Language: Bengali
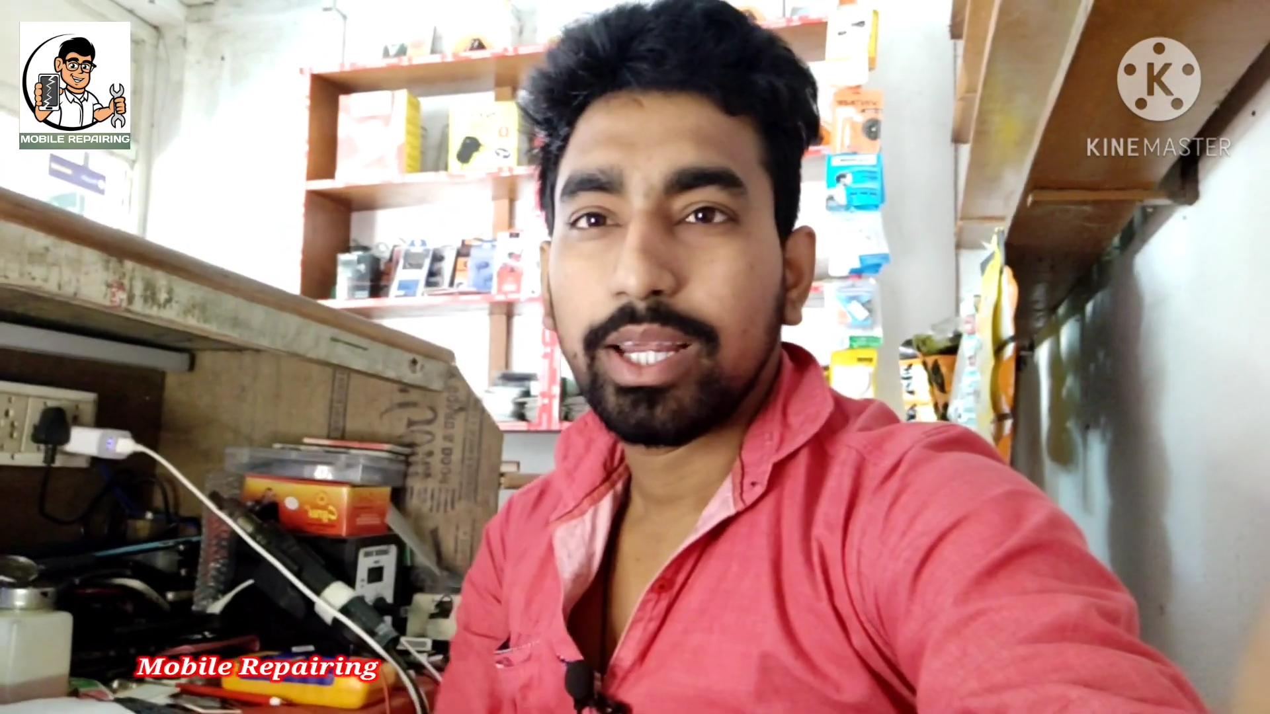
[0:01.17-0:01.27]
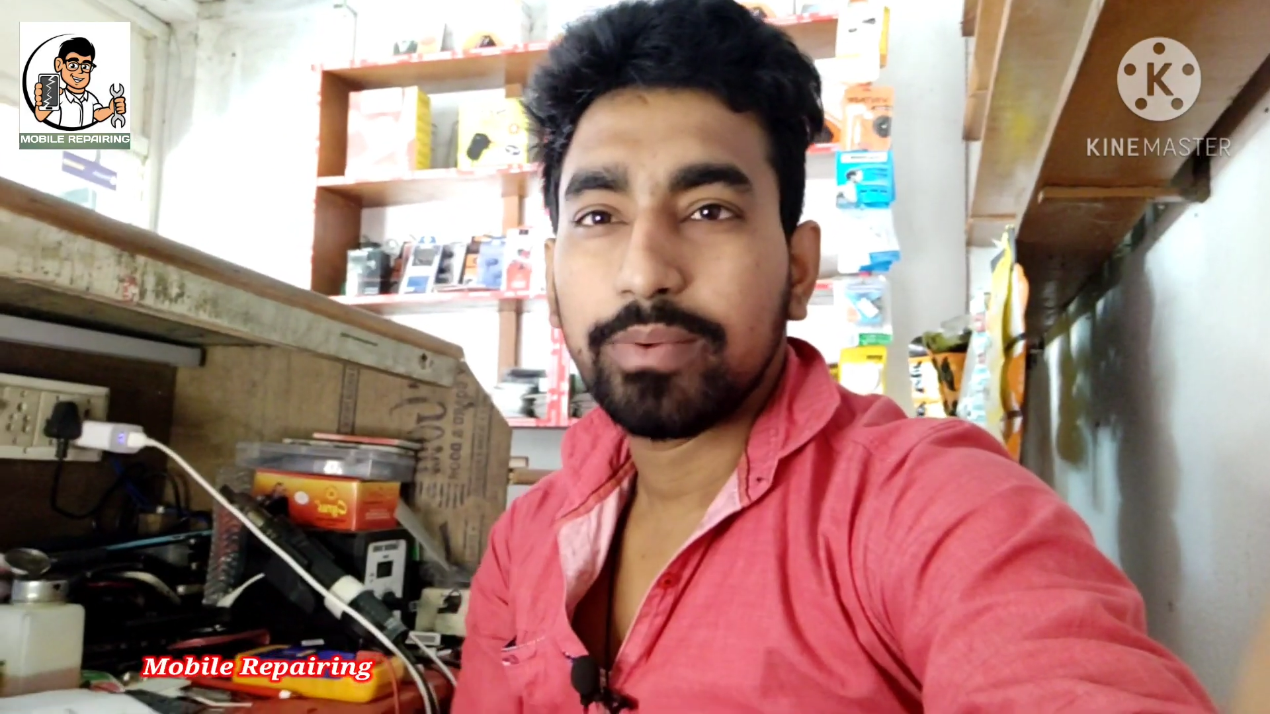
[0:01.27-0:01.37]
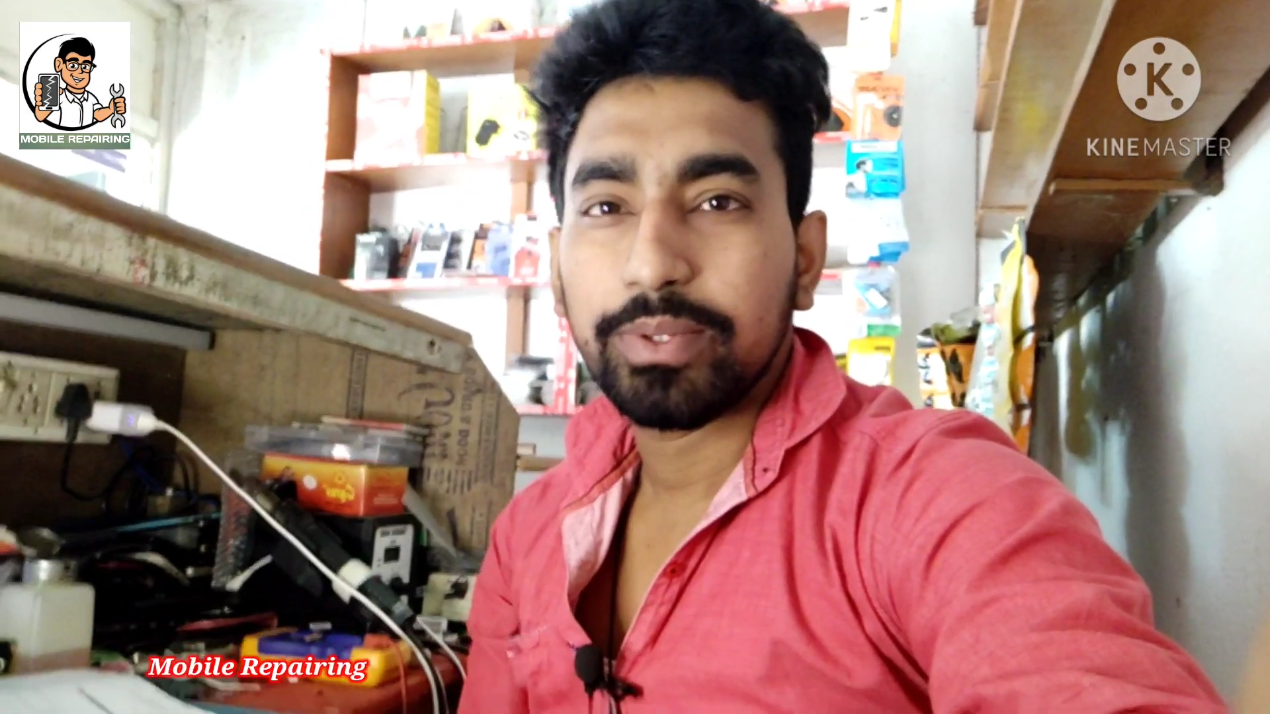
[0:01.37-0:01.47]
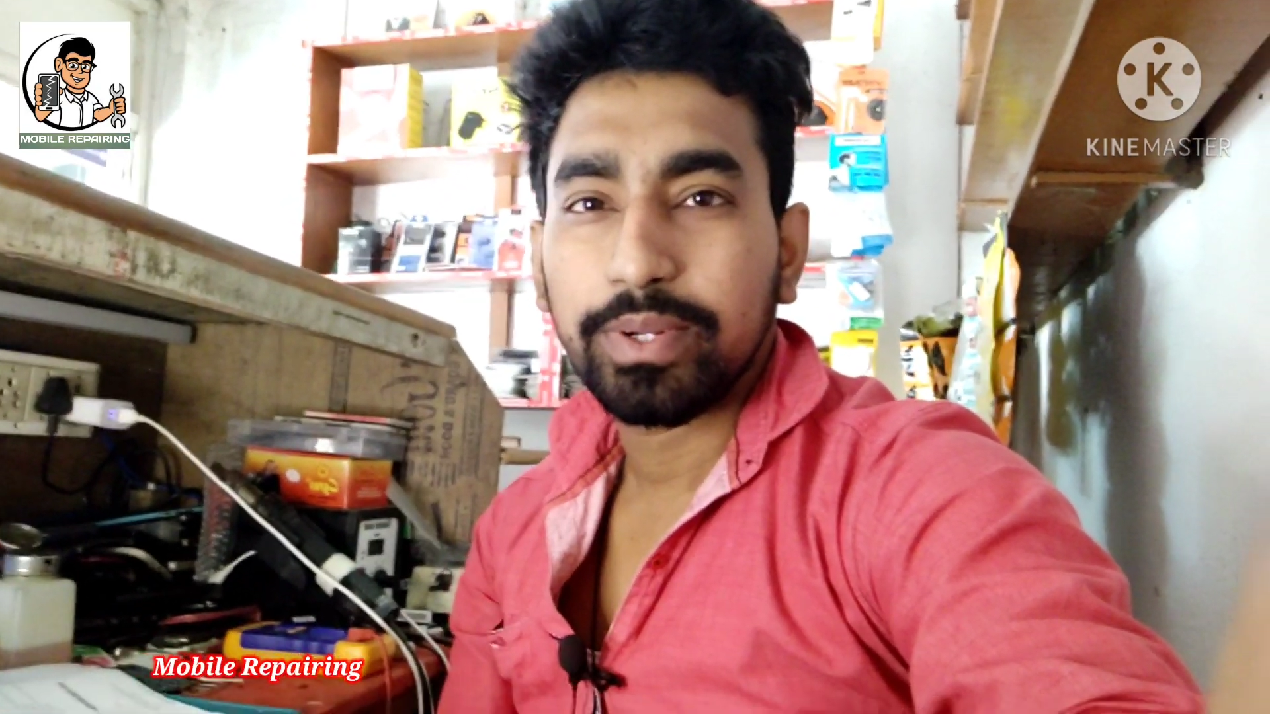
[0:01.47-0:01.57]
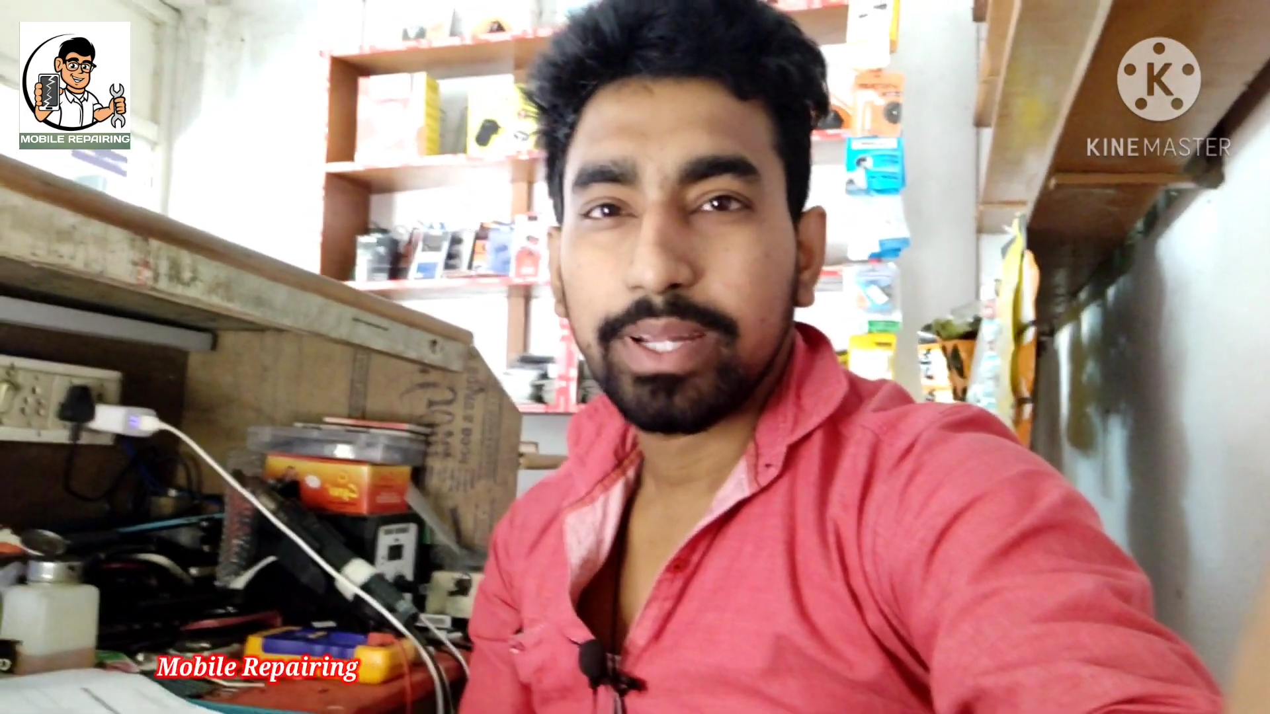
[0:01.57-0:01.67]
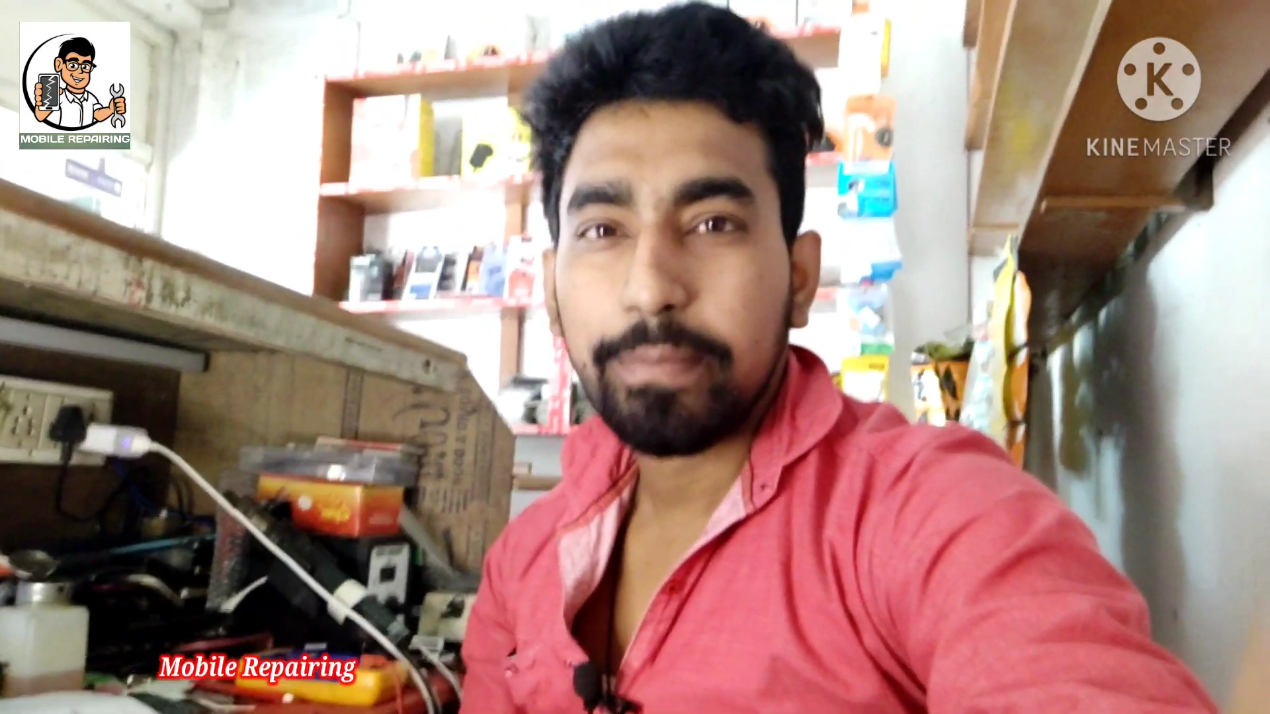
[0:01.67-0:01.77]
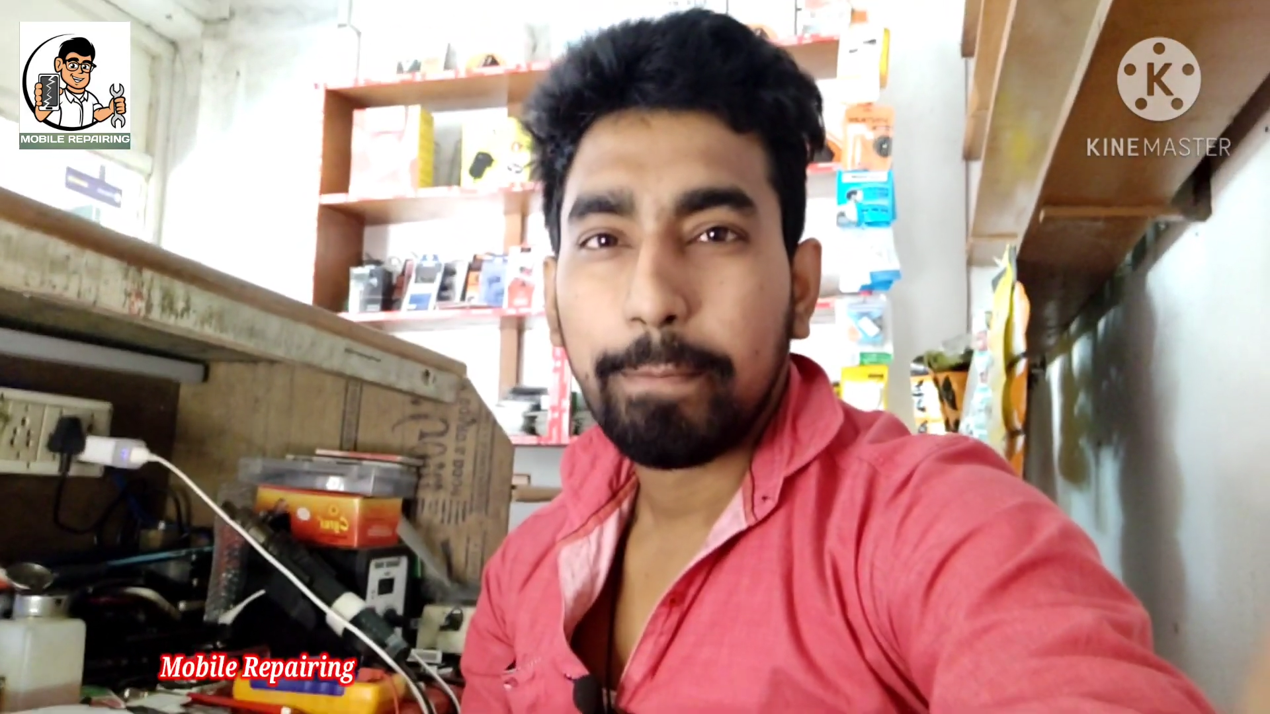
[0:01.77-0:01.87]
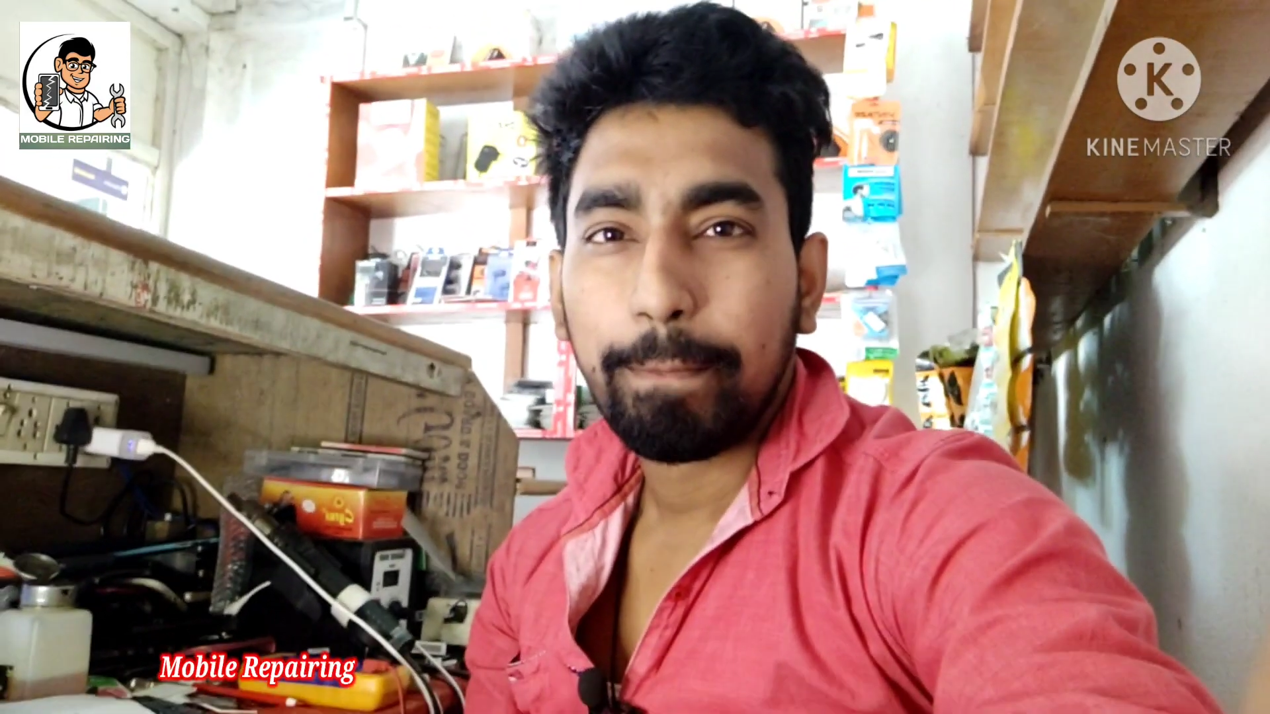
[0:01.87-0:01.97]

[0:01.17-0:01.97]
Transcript: হ্যালো বন্ধুরা